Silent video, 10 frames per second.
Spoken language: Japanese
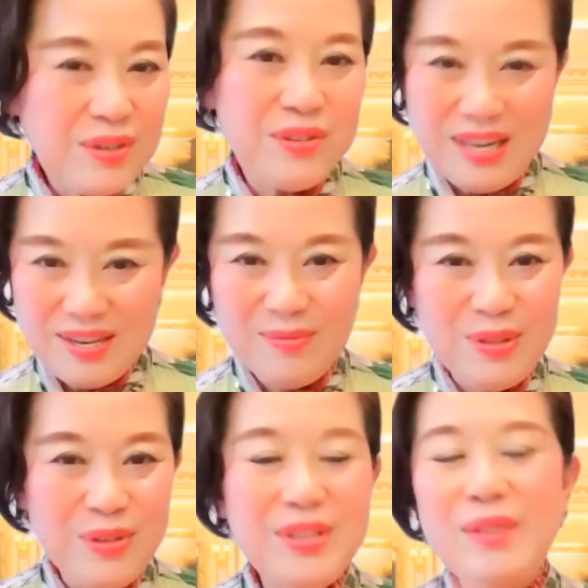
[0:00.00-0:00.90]
学をね
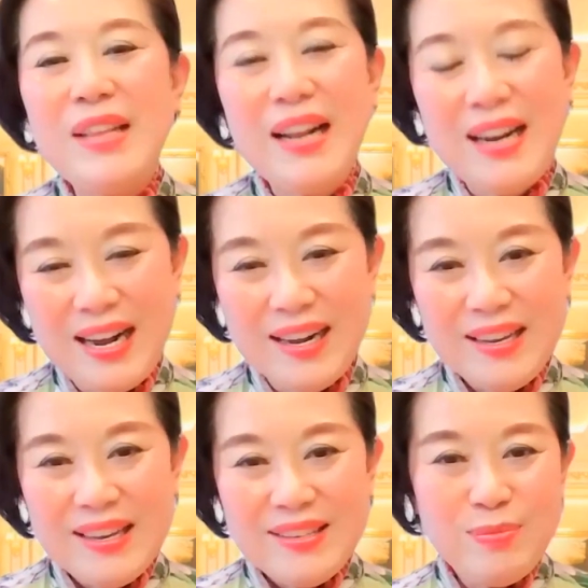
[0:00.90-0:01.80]
紐解いてみたら
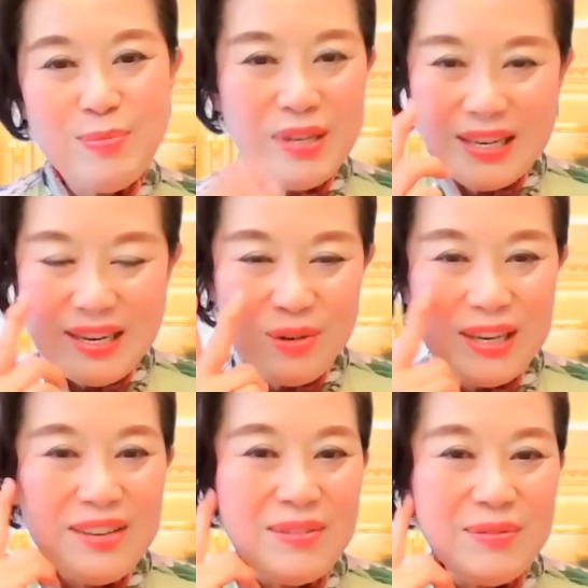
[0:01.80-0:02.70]
自分がねお
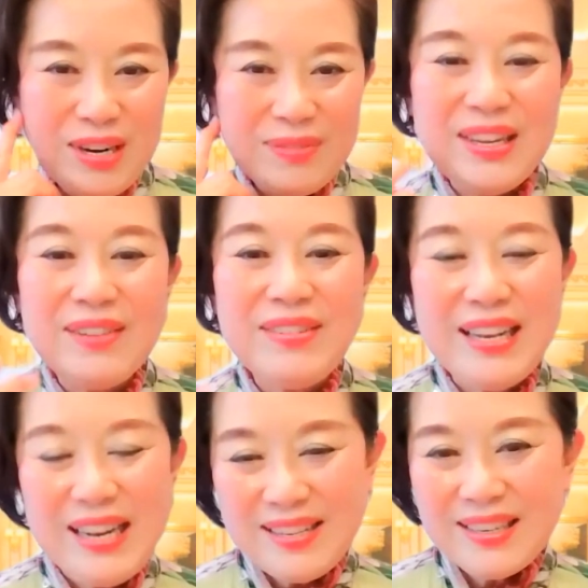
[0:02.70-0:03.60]
肌はもうガビガビ
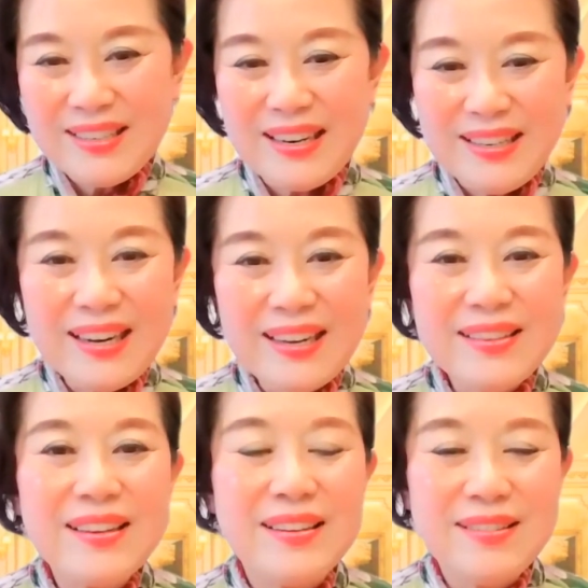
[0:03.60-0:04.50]
でね仕方がなかっ
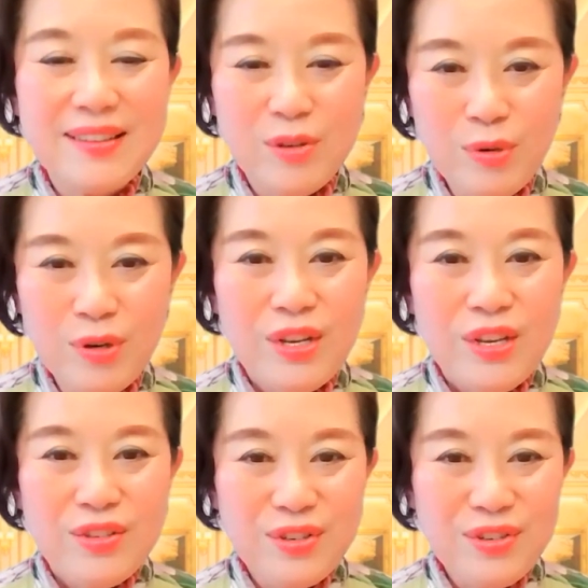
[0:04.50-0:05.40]
たんですけども、
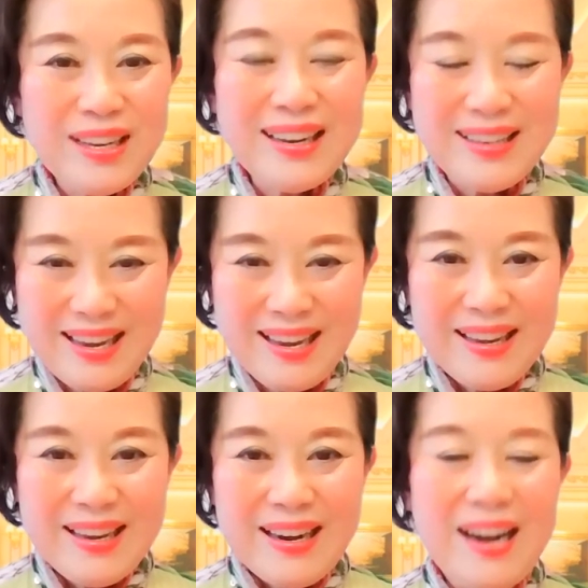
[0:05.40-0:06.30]
その中で
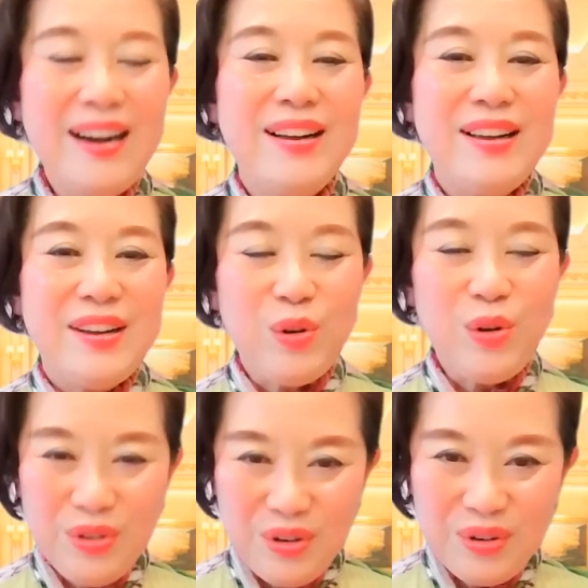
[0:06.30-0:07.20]

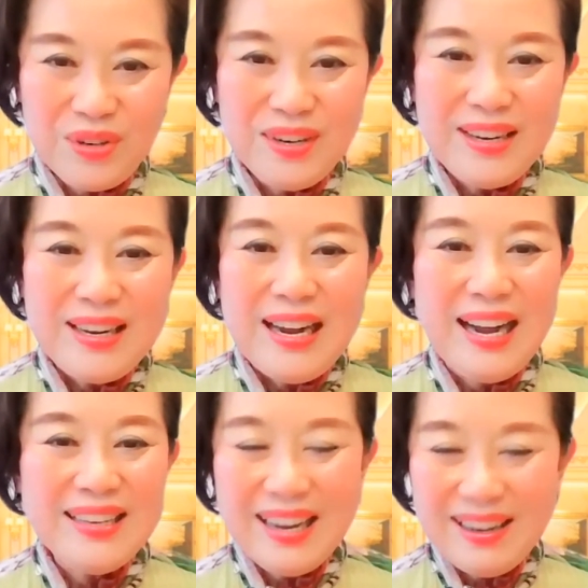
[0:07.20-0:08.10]
この
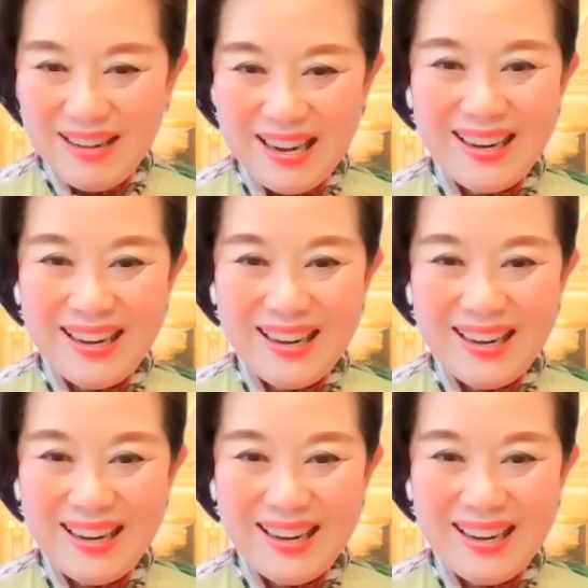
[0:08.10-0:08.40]
鼻は